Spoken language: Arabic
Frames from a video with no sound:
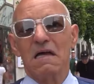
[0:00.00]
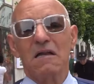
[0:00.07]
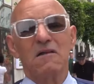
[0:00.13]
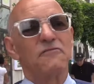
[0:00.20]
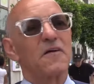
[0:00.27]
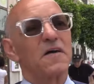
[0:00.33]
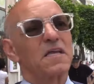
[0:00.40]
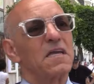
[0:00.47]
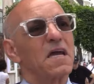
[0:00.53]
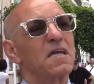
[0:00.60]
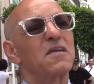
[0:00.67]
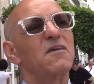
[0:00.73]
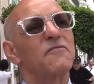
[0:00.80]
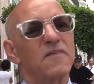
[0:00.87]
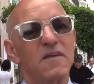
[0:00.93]
الفاكهه
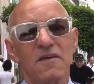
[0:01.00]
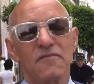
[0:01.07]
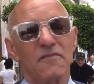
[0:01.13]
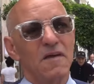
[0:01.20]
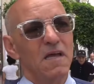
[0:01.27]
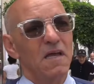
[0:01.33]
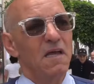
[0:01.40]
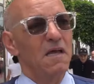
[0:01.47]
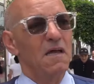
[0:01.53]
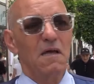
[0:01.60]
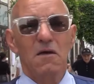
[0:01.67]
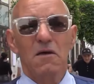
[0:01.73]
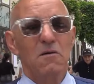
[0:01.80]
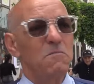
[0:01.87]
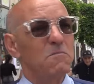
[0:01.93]
كيف كيف
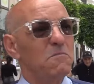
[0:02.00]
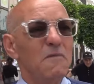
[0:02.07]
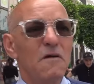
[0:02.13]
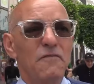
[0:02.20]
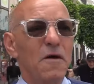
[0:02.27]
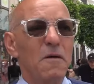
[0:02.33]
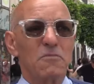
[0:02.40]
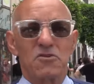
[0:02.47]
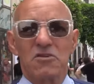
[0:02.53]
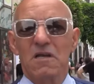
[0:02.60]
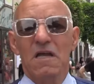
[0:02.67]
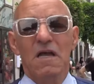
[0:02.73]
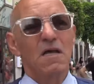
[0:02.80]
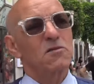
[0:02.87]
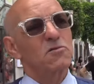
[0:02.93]
أه ما فهمتش
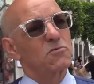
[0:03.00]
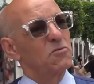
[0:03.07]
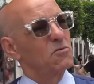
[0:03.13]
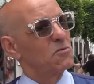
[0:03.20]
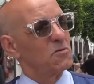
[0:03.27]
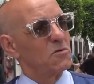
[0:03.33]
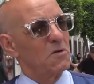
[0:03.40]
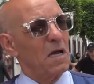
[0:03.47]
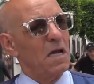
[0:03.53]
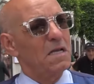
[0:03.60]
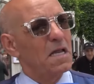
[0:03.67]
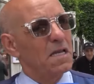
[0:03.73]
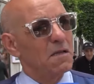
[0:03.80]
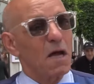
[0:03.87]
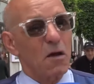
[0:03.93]
اسكو
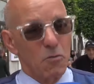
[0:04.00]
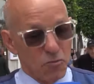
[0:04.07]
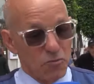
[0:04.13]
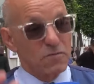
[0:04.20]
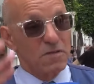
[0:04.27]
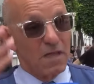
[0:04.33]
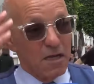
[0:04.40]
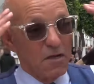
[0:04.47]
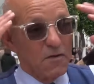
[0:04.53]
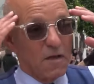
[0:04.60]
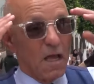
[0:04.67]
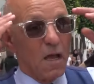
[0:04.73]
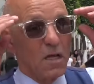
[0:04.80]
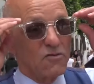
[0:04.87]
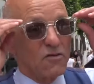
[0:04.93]
حلال اكو دايرين
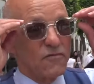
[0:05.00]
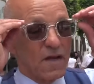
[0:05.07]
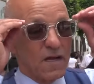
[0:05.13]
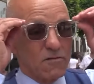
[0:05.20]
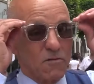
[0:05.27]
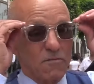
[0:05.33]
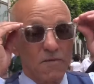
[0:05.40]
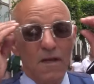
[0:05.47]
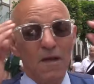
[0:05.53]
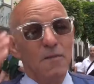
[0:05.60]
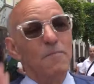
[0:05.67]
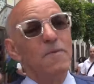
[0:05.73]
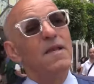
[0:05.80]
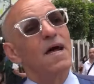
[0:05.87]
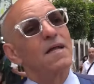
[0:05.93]
حاجه في راسكم
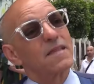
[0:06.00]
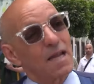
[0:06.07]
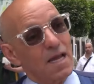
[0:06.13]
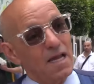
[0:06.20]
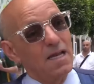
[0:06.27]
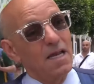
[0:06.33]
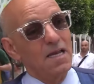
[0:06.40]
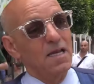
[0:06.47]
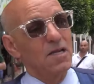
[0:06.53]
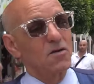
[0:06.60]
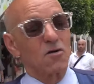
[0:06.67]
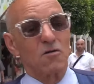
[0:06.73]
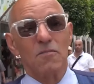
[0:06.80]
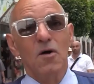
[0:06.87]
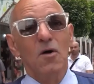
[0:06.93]
باللي هذا راه حلال
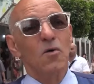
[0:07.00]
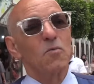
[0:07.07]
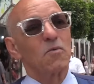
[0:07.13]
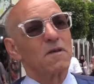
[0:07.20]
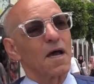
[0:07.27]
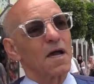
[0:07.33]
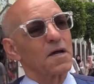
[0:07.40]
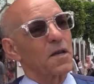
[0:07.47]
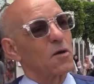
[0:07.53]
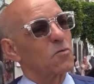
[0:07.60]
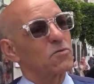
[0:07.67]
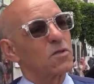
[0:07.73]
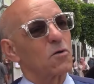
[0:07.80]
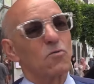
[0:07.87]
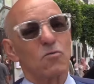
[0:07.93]
عليكم والله غير
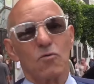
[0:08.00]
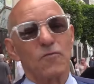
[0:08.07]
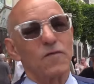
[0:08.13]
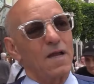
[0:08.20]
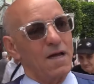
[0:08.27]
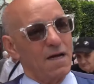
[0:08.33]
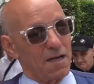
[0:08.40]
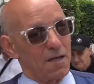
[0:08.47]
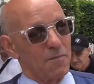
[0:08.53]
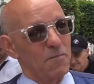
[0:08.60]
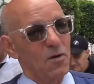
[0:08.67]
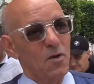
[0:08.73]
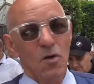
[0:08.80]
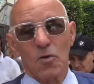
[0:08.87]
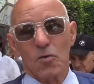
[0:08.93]
راكم تاكلوا في الحرام
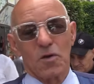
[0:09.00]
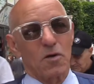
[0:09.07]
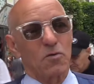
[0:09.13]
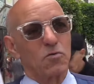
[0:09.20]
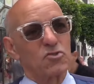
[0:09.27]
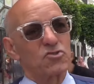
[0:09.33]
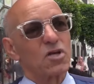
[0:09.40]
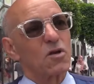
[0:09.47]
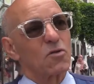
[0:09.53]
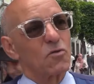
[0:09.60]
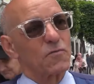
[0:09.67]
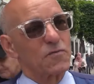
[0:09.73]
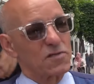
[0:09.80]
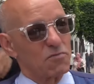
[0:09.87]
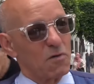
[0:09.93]
وراكم
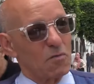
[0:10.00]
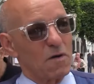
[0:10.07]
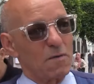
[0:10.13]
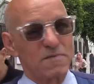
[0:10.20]
تشردوا في ولا